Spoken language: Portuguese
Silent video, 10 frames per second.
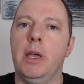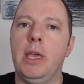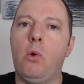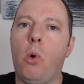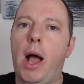E
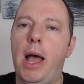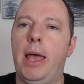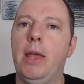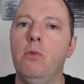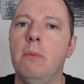qua
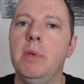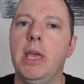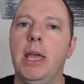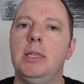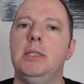é no
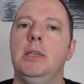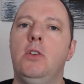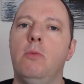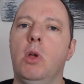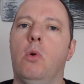ambiente em
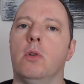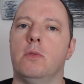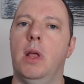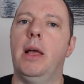que eu me encontro.